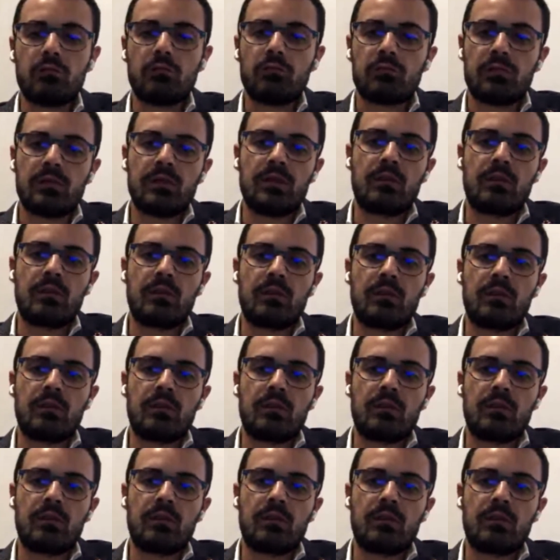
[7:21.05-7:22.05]
tutti da
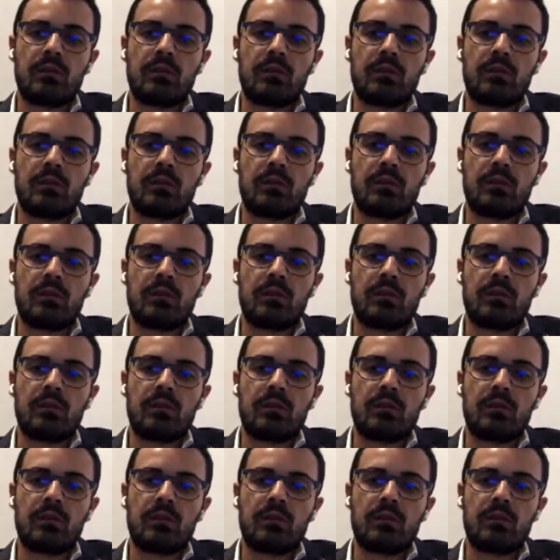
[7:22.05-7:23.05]

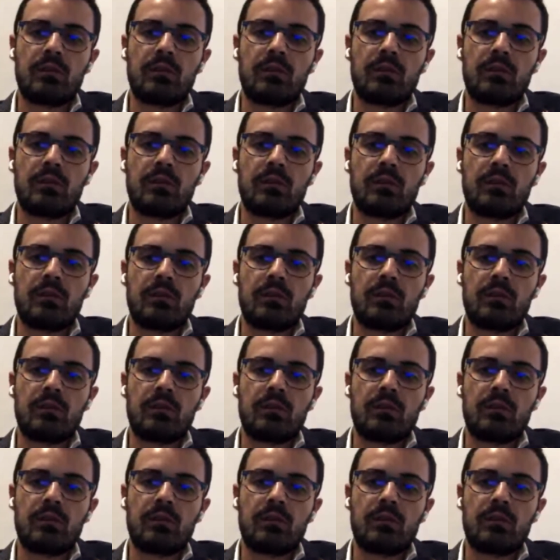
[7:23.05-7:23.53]
questa